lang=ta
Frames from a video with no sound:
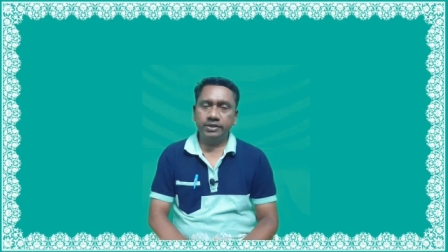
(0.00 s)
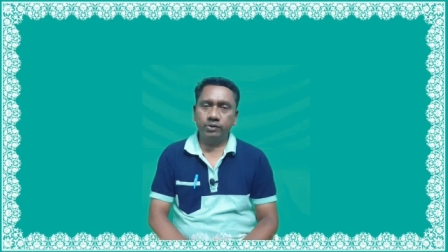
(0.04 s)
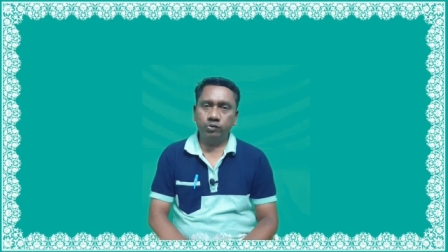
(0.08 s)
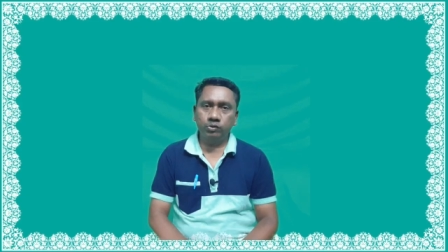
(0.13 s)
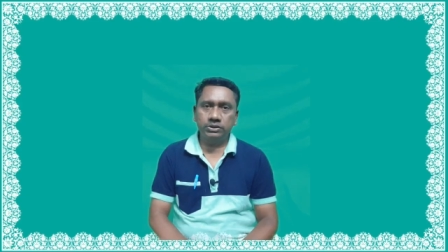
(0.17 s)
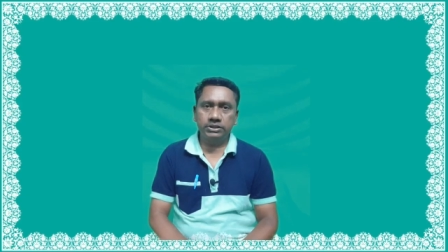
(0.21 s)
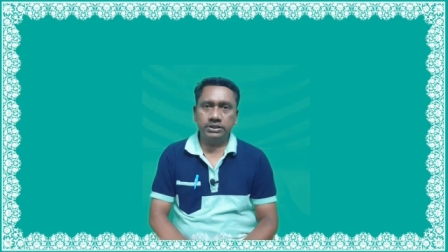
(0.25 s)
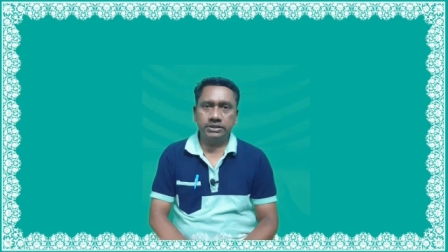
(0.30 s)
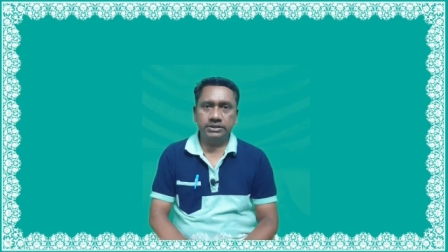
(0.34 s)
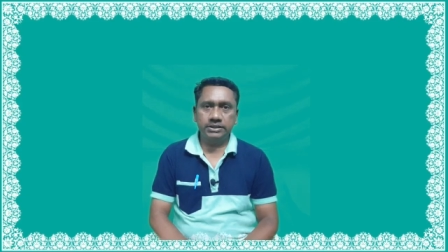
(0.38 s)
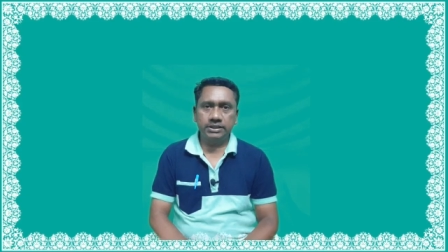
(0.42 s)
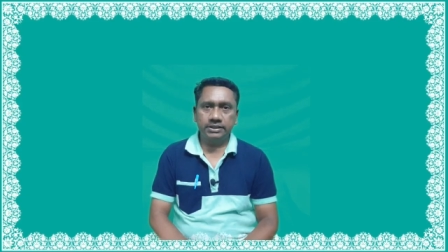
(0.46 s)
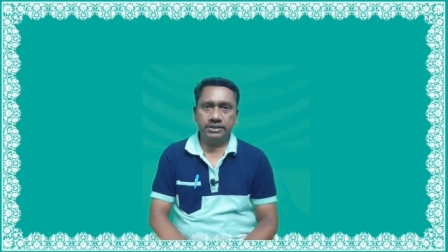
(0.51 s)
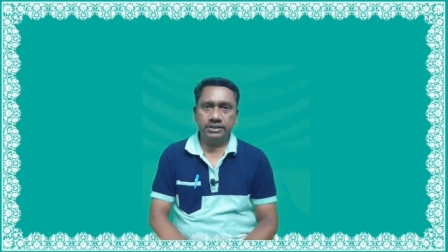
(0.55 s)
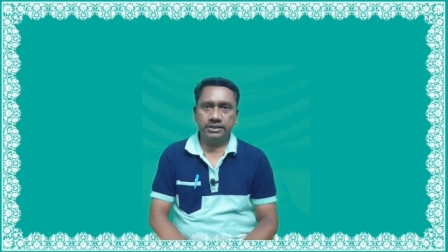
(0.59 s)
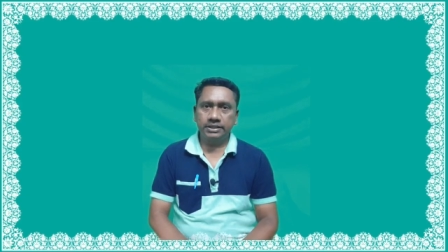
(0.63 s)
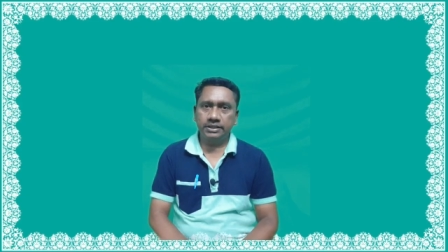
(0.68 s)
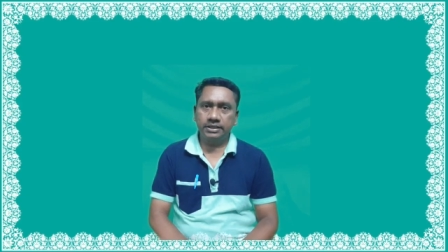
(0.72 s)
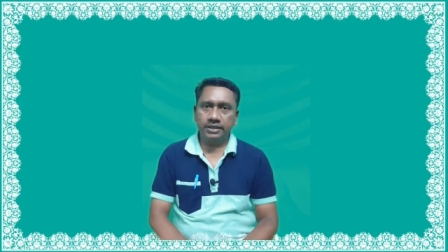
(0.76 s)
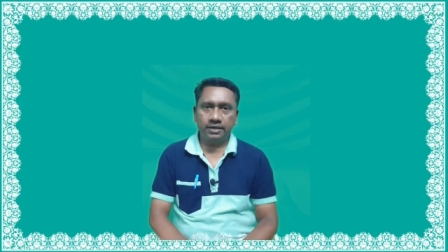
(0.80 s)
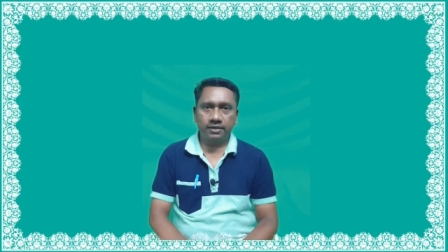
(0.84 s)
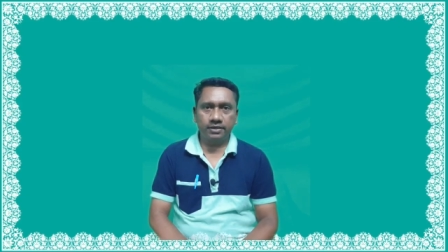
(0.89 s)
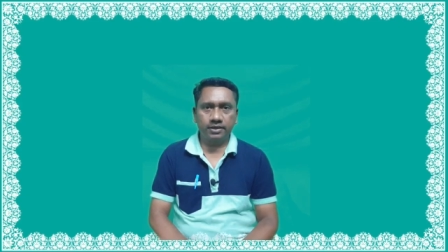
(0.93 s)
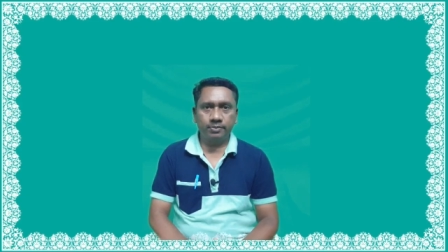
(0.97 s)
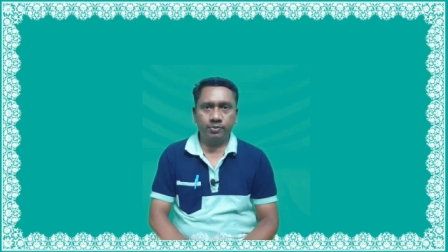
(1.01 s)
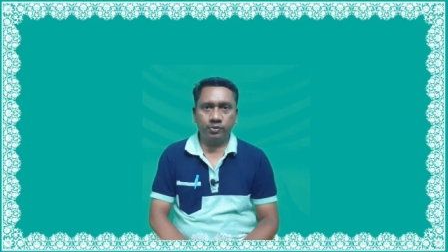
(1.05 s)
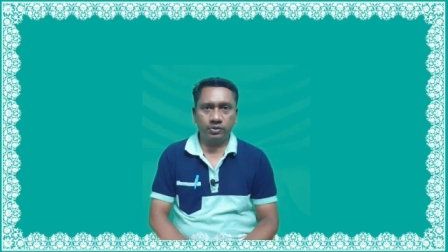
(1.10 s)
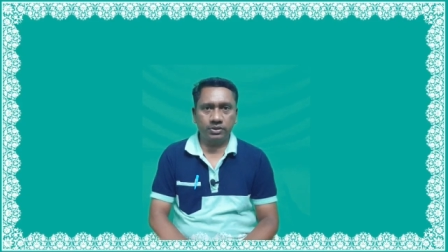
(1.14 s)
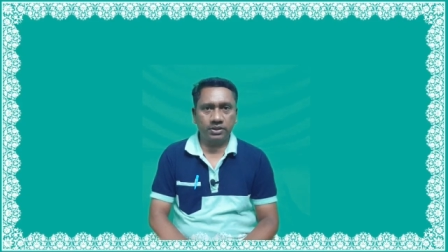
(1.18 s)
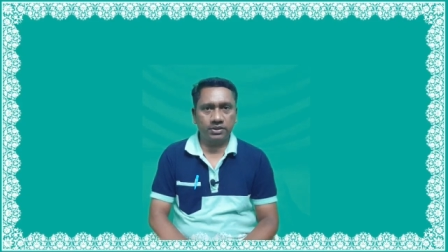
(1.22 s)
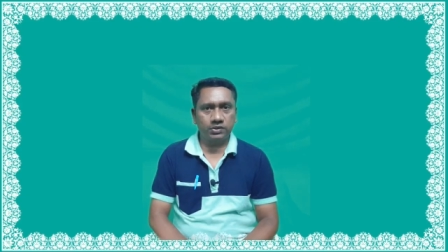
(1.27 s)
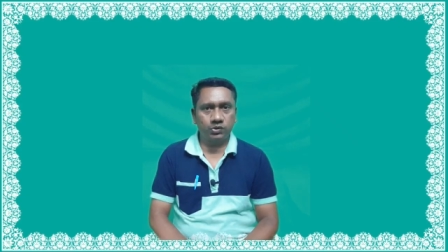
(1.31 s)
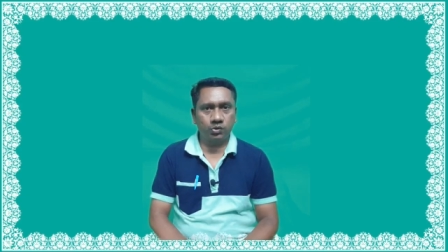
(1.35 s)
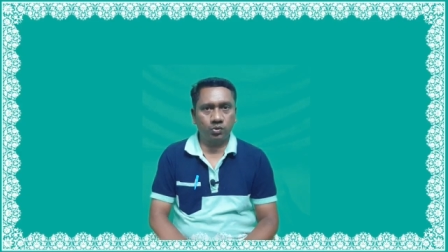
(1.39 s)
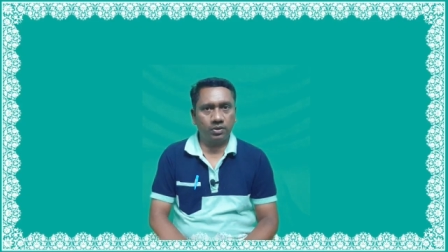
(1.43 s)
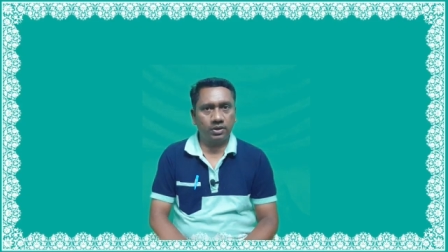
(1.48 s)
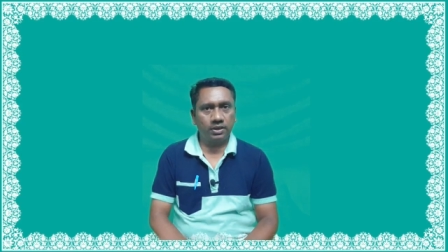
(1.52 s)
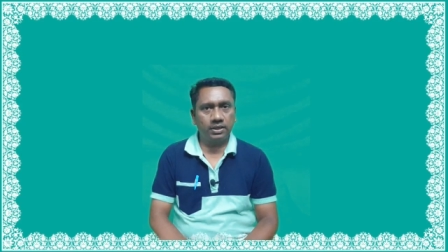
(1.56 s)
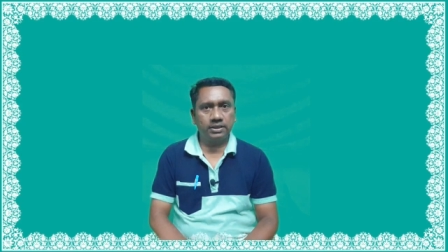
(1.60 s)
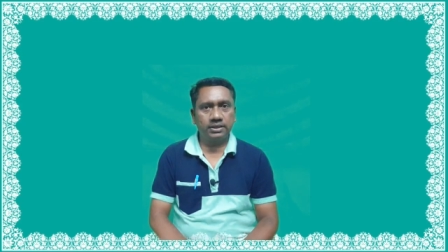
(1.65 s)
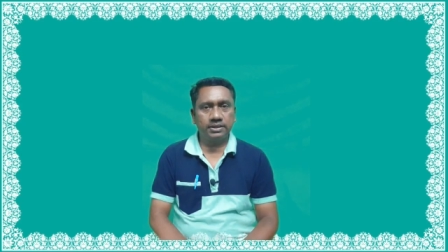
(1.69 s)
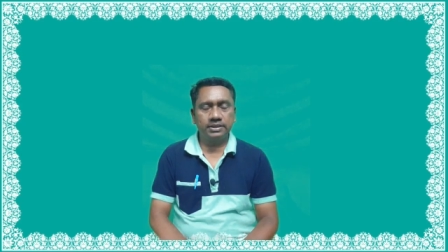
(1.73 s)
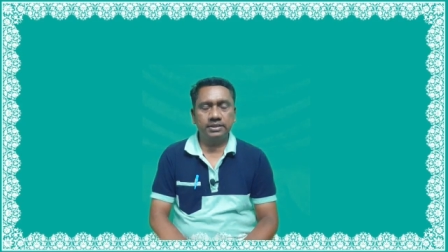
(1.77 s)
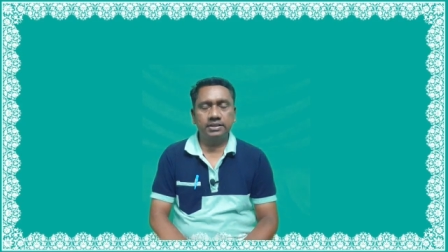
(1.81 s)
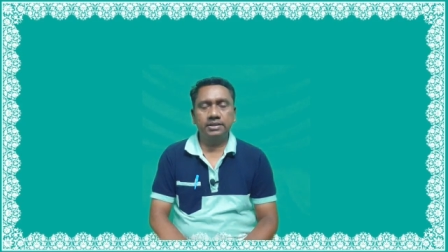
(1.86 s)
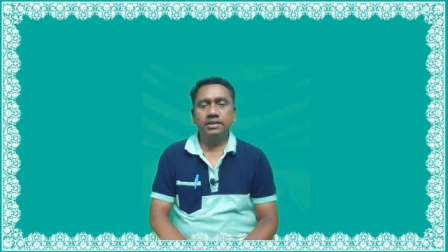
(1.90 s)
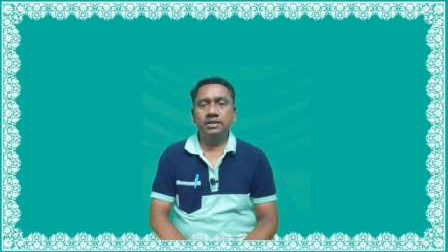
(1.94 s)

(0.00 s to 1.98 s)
இருபத்தஞ்சாந்தேதி நடக்க போகிறதா சொன்னாங்க